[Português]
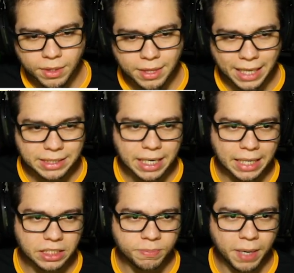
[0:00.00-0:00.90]
Nas
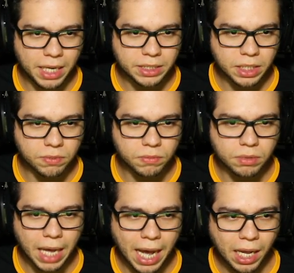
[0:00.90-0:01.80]
casas parece que não
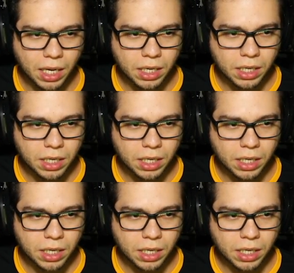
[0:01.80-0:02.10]
tá.